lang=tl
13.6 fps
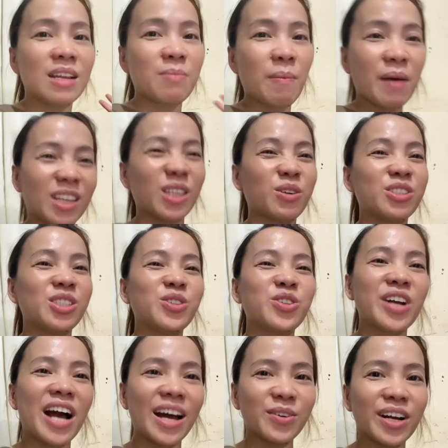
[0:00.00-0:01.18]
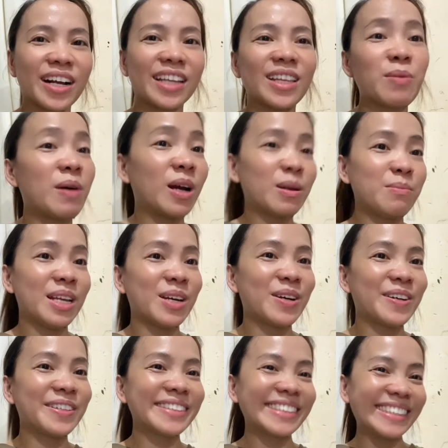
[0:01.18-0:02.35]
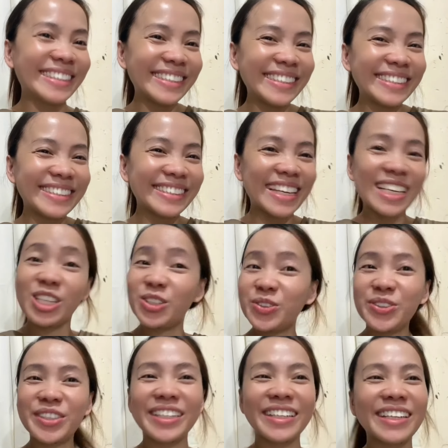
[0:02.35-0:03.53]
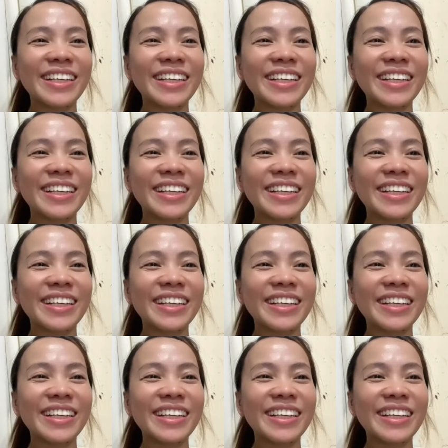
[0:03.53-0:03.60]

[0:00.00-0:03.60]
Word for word: ipapakita ko sa inyo kung gaano kaganda yung mga nabili ko. Thank you!